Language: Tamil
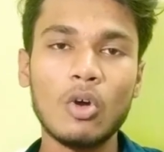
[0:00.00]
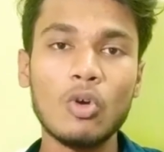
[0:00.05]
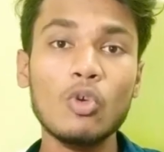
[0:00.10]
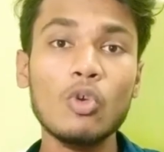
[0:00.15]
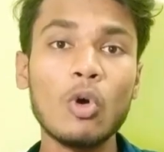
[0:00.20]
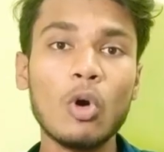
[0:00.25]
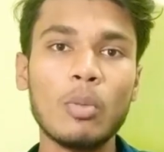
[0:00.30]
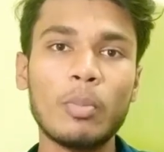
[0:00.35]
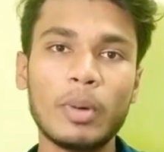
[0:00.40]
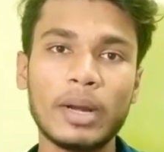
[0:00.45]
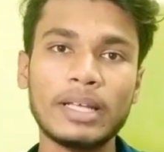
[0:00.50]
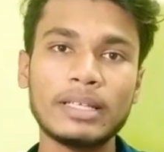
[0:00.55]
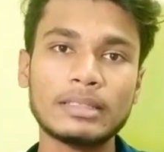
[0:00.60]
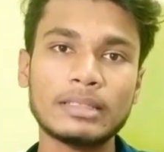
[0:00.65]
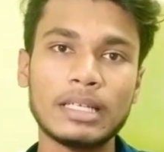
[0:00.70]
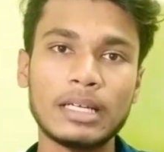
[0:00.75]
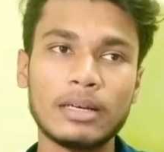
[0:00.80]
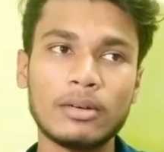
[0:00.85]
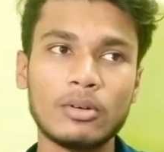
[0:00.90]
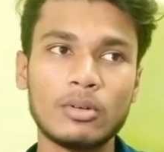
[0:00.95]
லோ
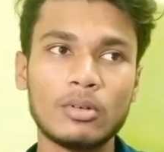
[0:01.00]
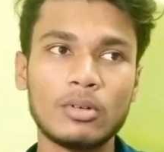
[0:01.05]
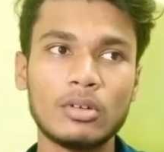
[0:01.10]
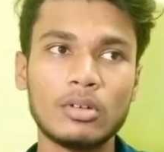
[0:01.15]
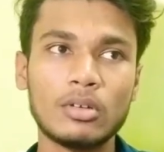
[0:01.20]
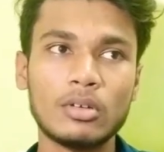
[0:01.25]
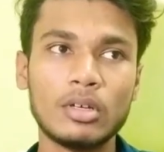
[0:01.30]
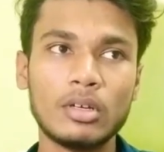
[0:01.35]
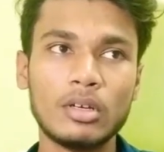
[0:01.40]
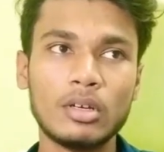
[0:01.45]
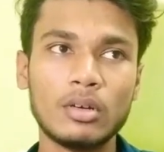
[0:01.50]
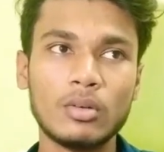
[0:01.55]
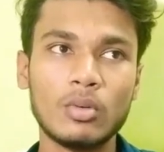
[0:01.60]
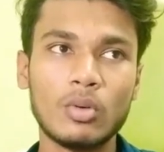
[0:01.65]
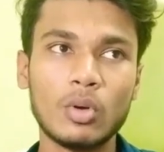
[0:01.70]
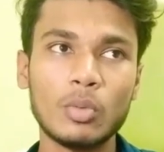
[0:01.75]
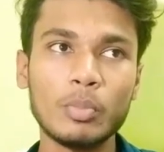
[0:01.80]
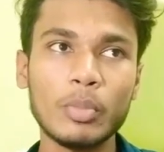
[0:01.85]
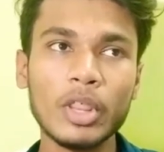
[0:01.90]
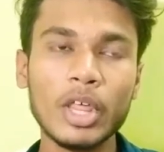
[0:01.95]
ப்ரைஸில் ஒரு
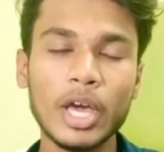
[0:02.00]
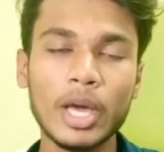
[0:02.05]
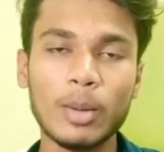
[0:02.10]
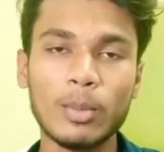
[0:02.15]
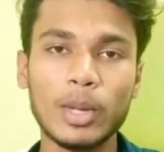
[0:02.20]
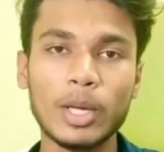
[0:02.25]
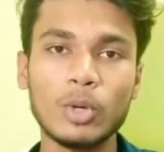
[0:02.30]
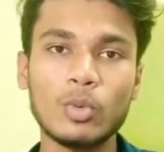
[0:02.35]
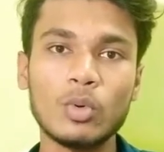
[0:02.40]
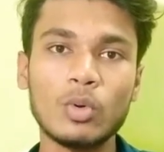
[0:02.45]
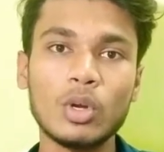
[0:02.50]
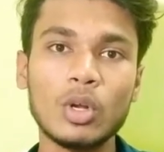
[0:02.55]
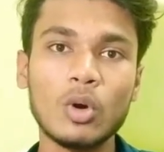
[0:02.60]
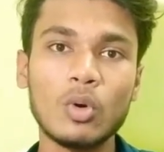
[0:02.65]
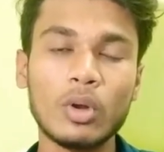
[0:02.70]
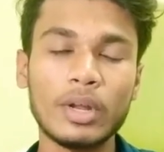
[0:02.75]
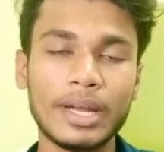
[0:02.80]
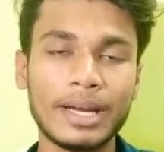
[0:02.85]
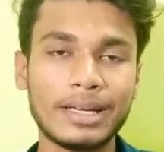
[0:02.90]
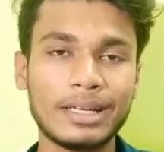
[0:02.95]
ஒன்பதாயிரம் ரூபாய்க்குள்ளே
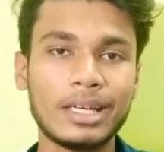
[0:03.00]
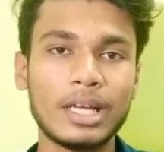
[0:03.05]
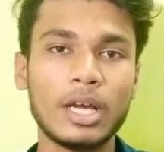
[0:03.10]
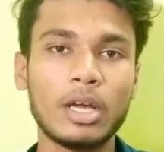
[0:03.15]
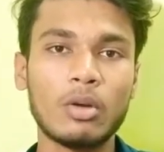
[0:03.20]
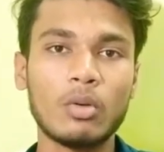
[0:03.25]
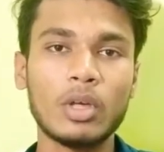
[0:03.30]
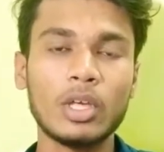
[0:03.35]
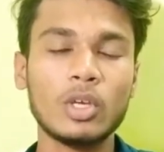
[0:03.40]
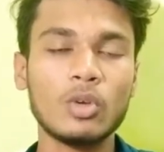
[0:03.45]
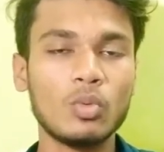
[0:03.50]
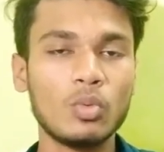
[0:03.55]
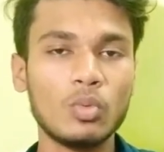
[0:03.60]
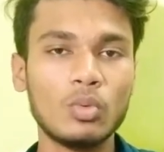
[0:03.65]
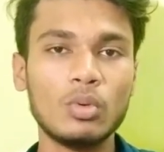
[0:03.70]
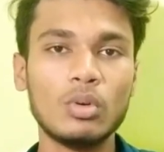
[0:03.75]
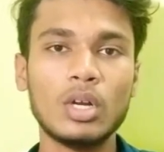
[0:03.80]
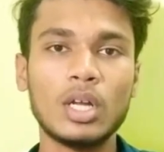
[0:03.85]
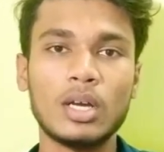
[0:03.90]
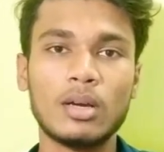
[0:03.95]
ஒரு எட்டாயிரம் ரூபாய்க்கு
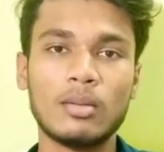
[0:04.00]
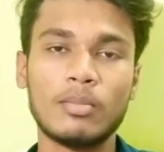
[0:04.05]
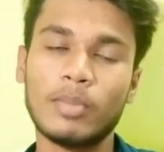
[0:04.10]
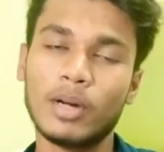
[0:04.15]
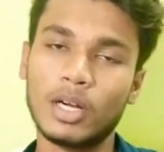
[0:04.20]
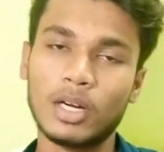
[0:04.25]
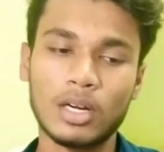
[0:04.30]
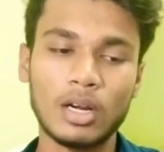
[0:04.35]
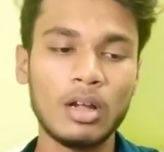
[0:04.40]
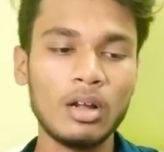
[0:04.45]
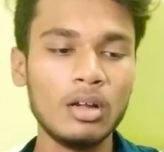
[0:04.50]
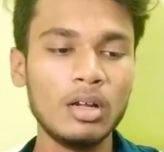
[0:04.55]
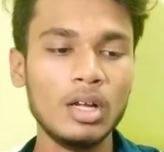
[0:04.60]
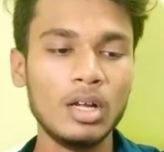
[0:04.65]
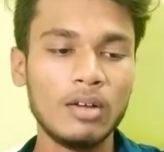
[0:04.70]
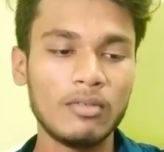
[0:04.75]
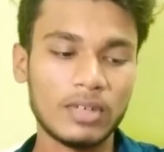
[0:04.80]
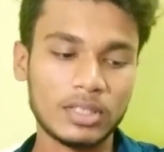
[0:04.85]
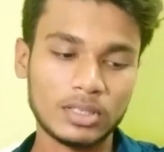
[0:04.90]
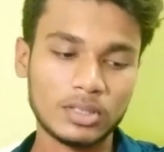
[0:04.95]
உள்ளே பார்க்கலாம்
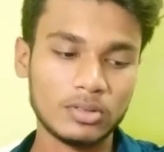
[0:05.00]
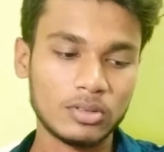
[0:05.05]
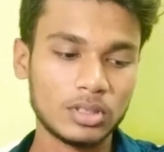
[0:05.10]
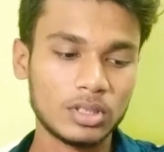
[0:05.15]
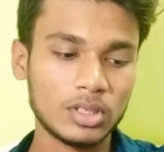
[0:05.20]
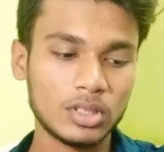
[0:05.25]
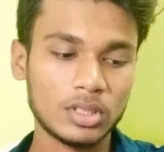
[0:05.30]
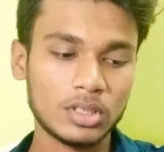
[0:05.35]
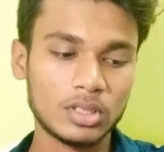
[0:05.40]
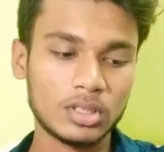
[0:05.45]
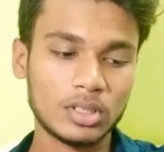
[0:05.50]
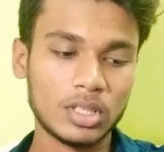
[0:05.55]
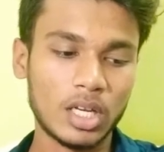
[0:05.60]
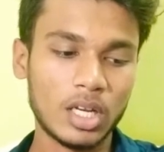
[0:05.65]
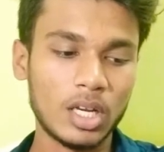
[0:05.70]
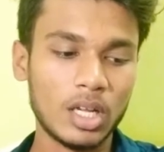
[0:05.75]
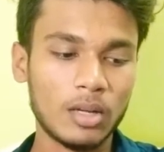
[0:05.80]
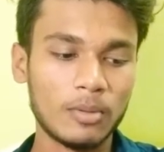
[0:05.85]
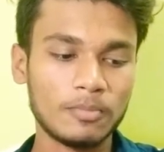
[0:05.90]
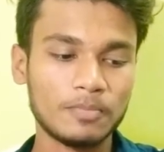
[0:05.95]
ஃபஸ்ட்டு வந்து
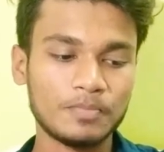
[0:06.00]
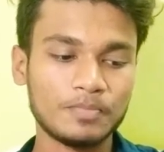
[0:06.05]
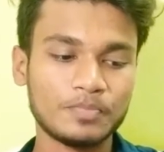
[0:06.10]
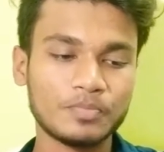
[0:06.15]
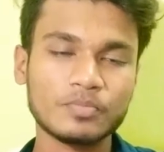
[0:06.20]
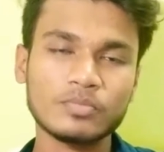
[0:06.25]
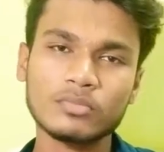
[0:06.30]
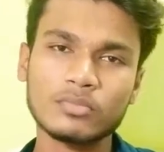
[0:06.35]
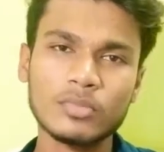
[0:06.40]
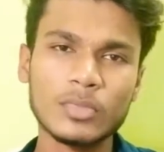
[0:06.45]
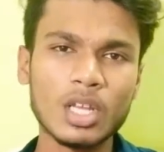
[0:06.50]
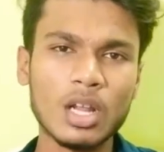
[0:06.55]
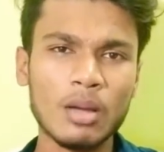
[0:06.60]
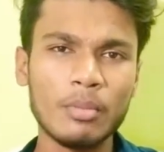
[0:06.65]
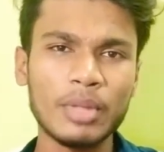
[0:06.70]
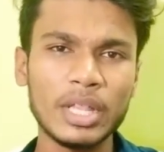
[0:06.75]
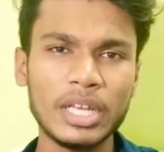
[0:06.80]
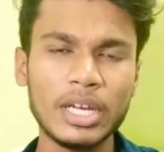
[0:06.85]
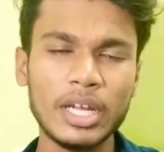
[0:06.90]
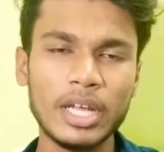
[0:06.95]
நல்லா
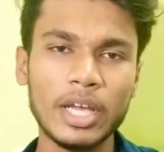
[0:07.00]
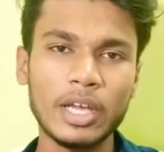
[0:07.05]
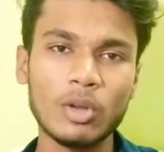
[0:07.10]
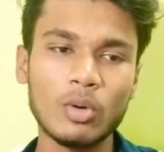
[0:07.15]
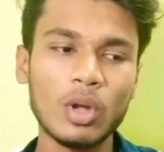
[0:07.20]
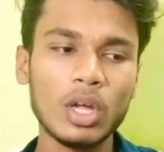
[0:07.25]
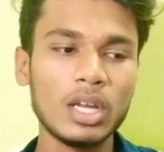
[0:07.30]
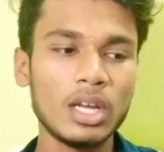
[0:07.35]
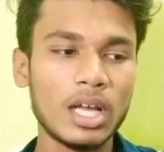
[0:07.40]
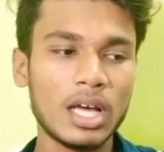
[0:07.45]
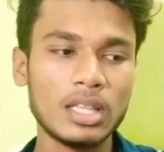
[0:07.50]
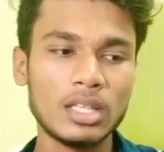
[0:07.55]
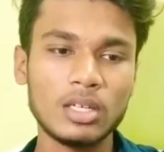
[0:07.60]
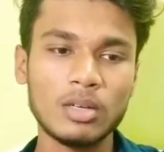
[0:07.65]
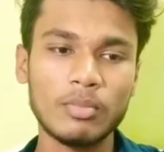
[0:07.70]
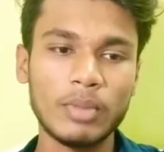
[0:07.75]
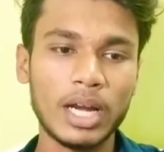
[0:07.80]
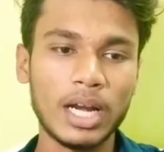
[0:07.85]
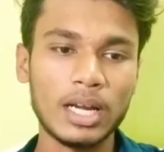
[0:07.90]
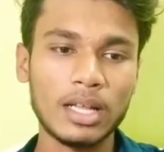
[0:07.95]
பதினேழாயிரரூவா இல்லை
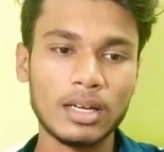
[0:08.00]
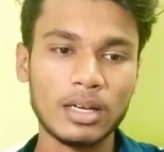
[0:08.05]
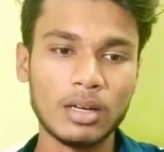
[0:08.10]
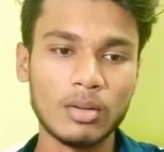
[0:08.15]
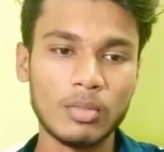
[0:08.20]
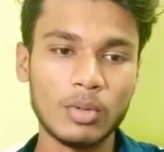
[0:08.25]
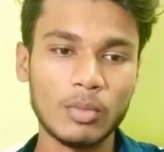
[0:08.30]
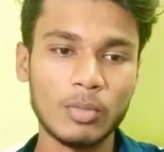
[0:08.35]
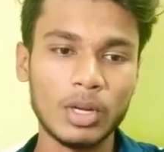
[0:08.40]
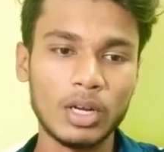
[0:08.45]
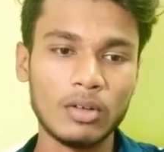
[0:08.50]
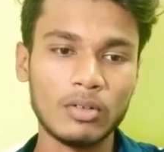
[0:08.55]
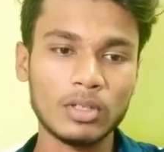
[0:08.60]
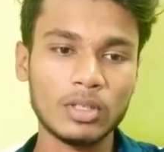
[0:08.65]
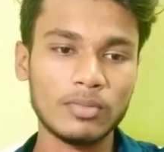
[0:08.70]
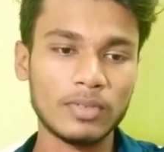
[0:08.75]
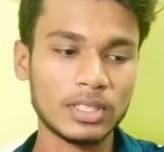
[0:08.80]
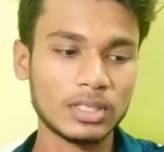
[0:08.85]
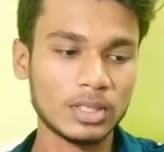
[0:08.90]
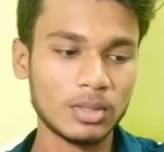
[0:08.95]
அதுக்கு மேலே இருக்க மொபைலை
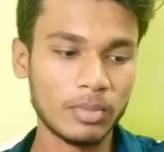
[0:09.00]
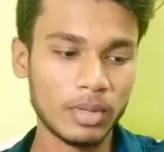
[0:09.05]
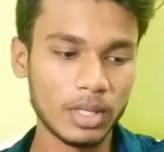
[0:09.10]
வந்து ஃபஸ்ட்டு